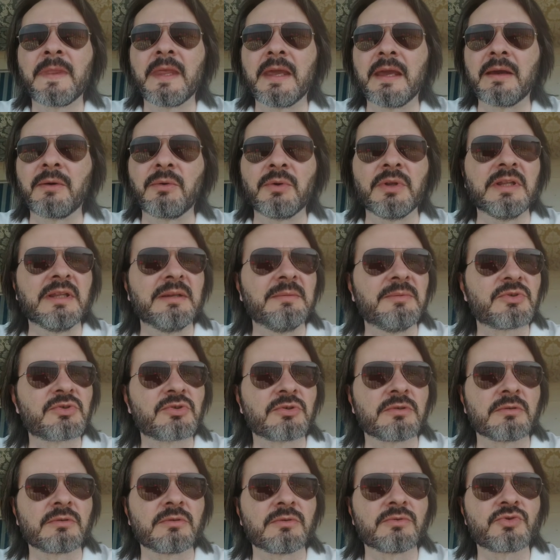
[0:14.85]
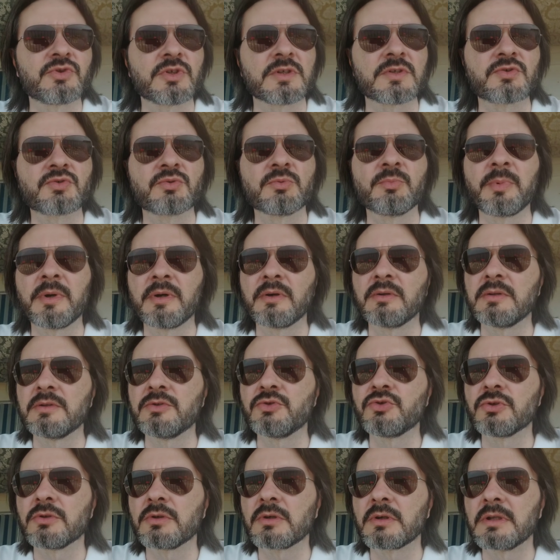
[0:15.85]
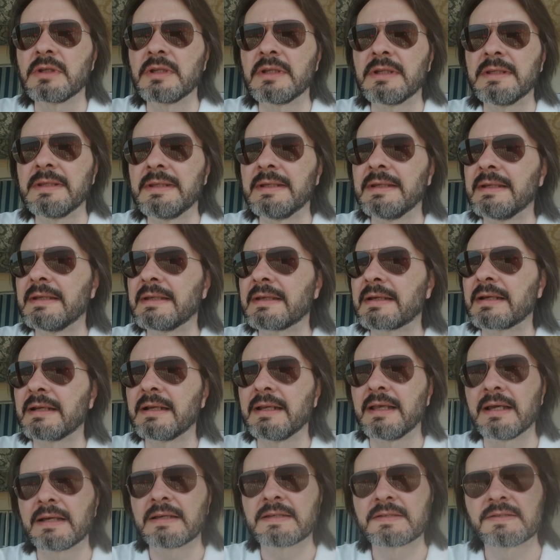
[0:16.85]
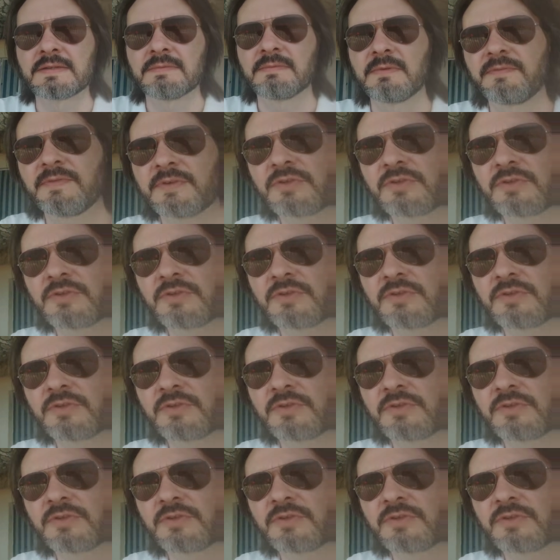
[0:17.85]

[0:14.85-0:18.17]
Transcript: e quindi mi sono concesso un paio di giorni di relax, vi